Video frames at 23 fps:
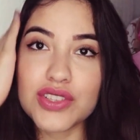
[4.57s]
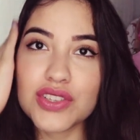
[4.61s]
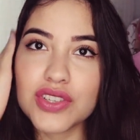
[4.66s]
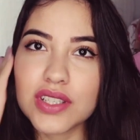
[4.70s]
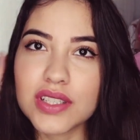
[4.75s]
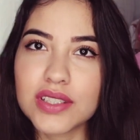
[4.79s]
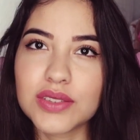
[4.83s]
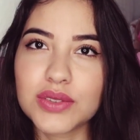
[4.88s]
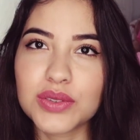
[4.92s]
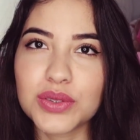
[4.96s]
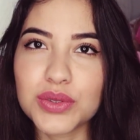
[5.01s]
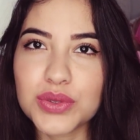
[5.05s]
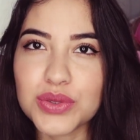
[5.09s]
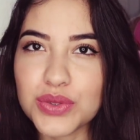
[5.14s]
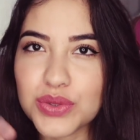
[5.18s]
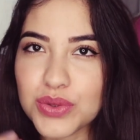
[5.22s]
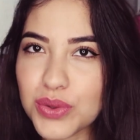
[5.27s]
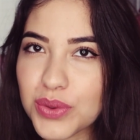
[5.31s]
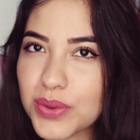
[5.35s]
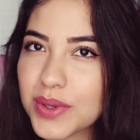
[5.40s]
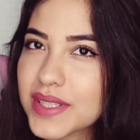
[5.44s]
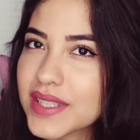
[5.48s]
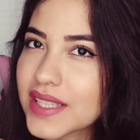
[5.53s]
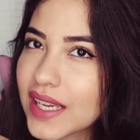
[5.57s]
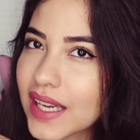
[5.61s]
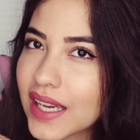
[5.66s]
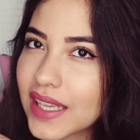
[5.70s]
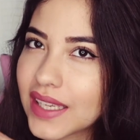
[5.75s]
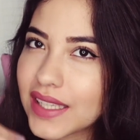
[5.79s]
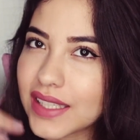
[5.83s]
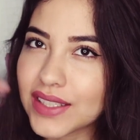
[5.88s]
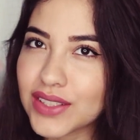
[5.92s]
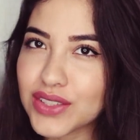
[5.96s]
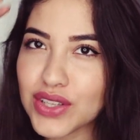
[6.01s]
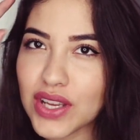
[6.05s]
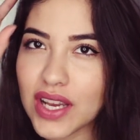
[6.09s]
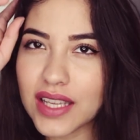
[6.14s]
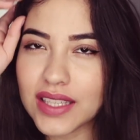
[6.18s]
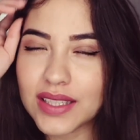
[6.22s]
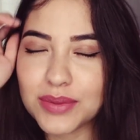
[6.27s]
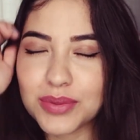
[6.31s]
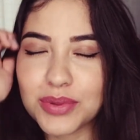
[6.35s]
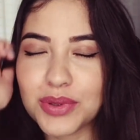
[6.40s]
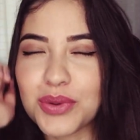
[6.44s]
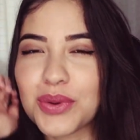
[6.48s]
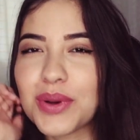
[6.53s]
adianto que eu estou com essa cara
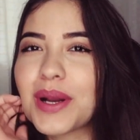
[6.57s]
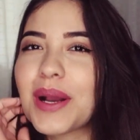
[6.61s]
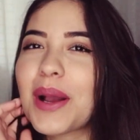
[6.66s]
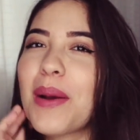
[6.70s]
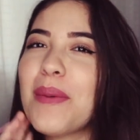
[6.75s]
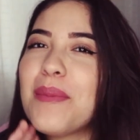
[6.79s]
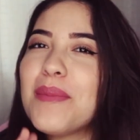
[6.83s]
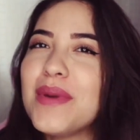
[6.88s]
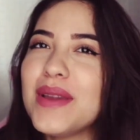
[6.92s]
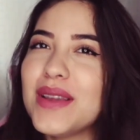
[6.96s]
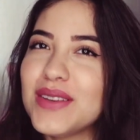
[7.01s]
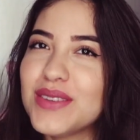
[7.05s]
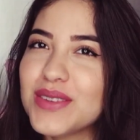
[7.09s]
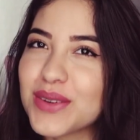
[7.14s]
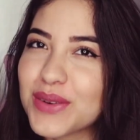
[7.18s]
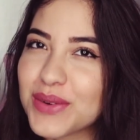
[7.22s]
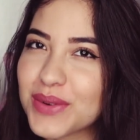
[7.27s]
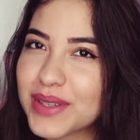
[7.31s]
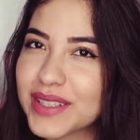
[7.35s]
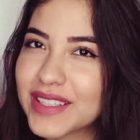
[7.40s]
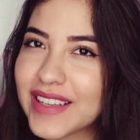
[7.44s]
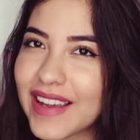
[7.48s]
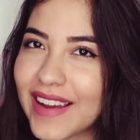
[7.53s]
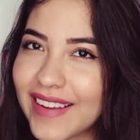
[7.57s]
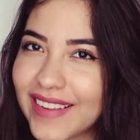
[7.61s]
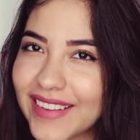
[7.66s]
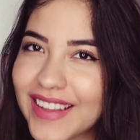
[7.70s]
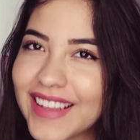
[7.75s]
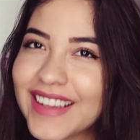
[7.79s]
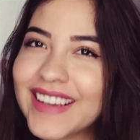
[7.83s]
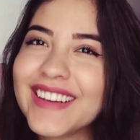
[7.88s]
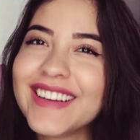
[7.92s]
inchada porque eu acabei de acordar